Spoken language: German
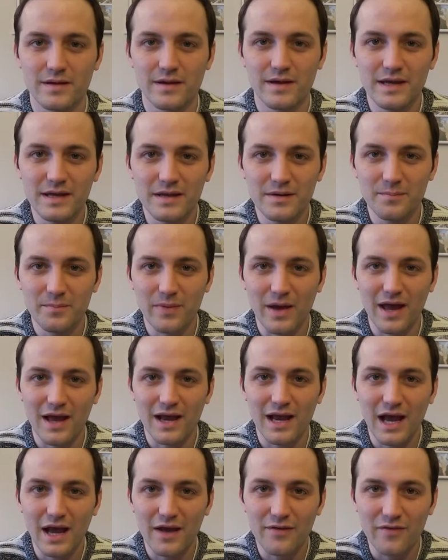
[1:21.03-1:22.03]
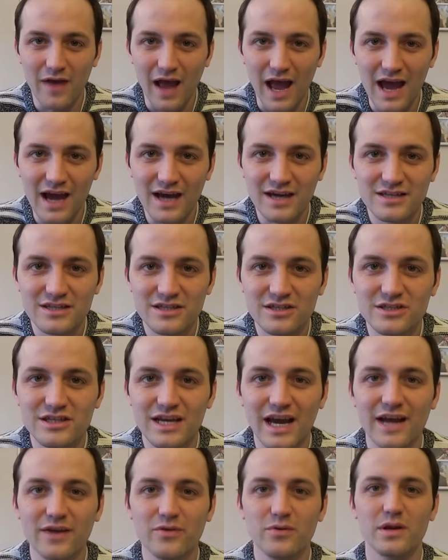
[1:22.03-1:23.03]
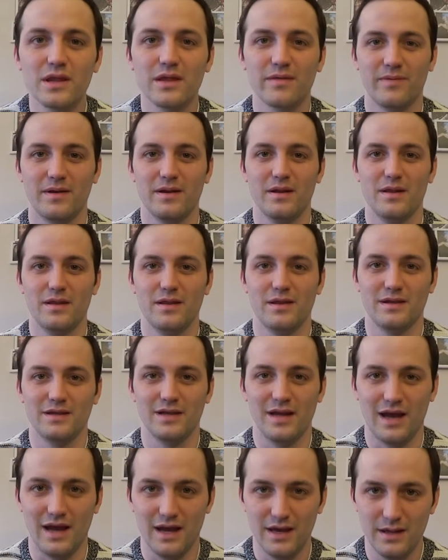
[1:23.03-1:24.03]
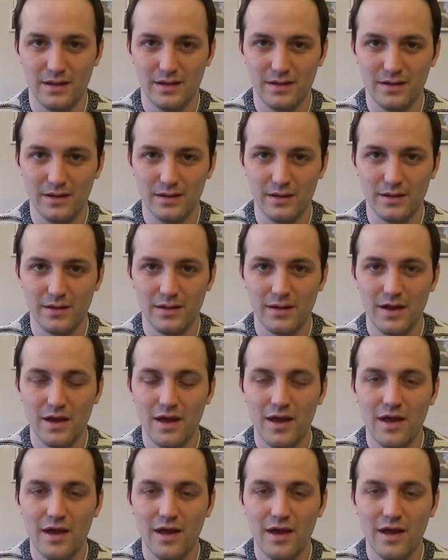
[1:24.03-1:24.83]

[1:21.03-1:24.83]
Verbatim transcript: In Paragraph 823 heißt es,